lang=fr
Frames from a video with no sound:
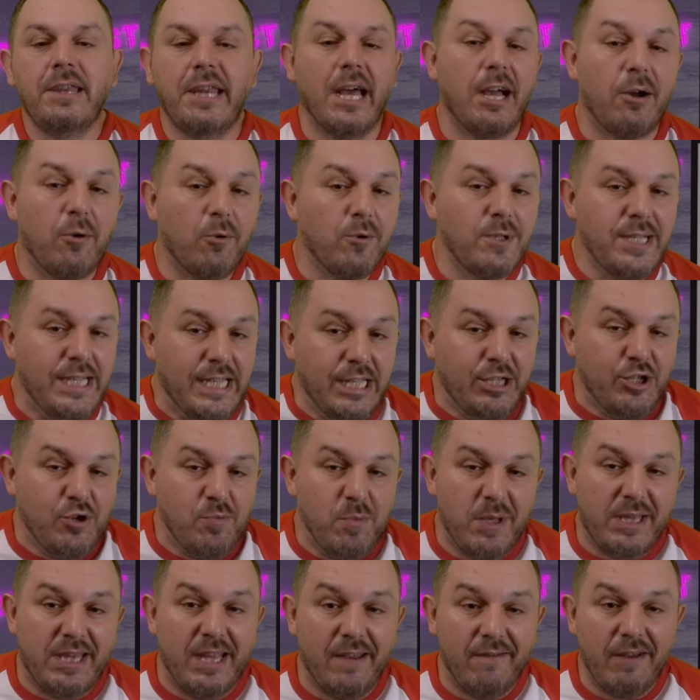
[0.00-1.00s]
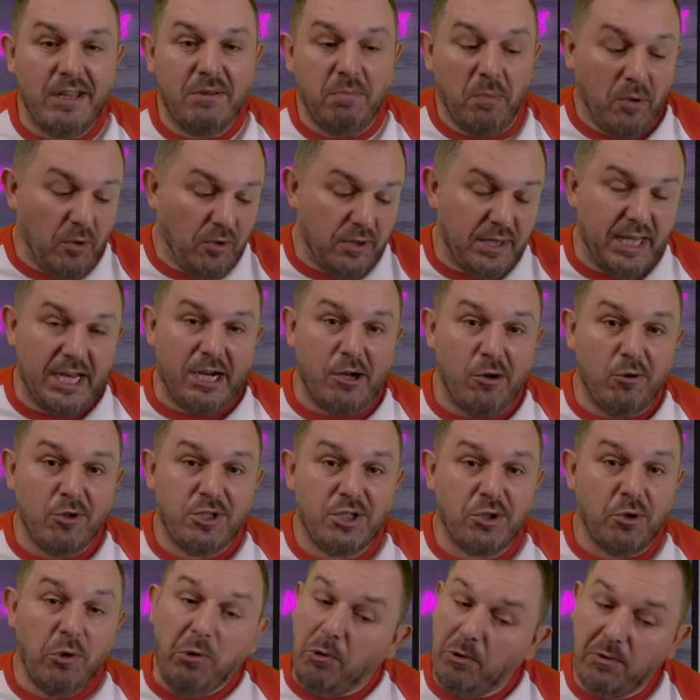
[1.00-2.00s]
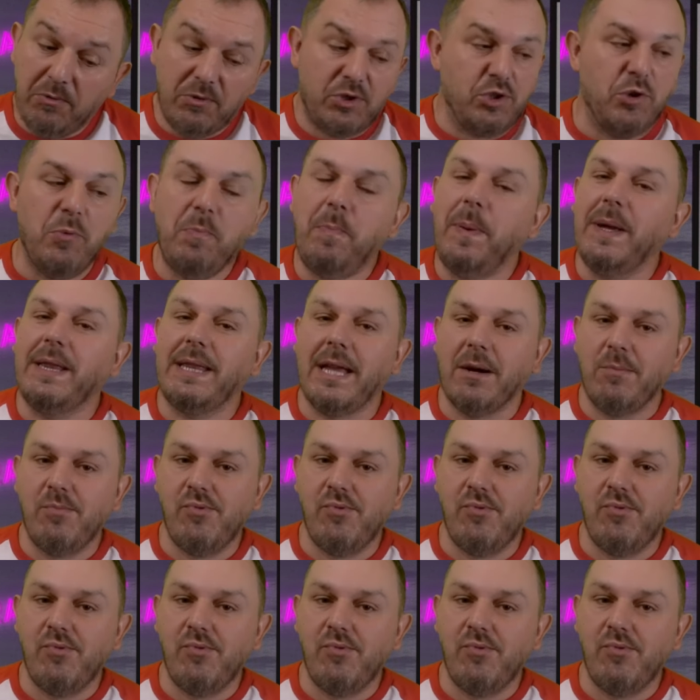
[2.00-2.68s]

T'as grossi, tu mets tes vêtements, t'es claustro, tu pètes un